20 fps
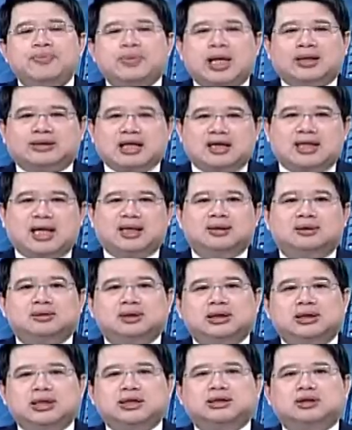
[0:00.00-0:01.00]
那当然
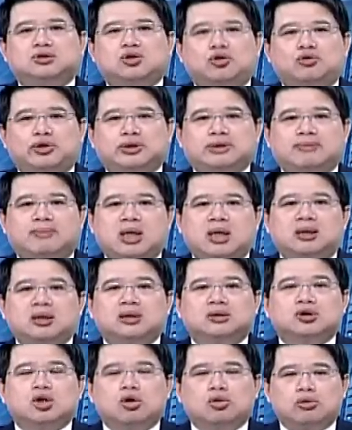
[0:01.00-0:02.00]
一定是透过什么？
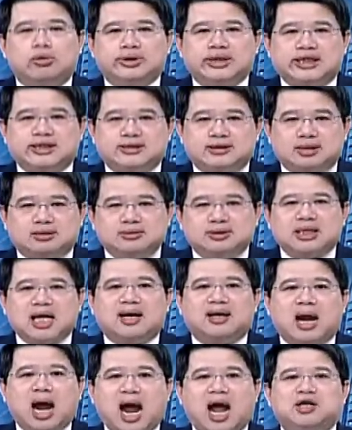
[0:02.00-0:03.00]
透过一个生
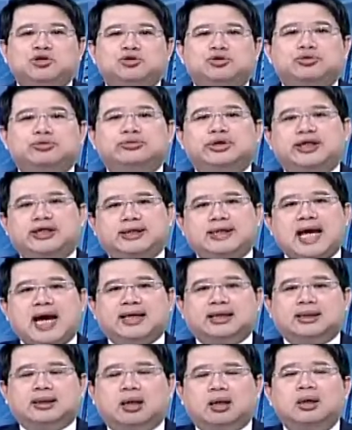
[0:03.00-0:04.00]
产函数而
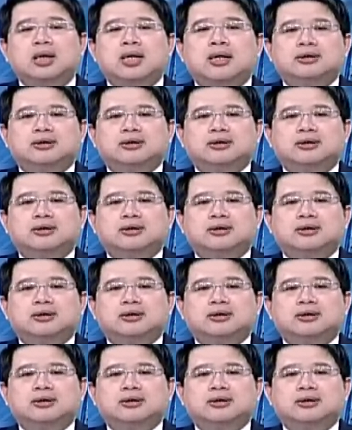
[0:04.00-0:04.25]
来的哦。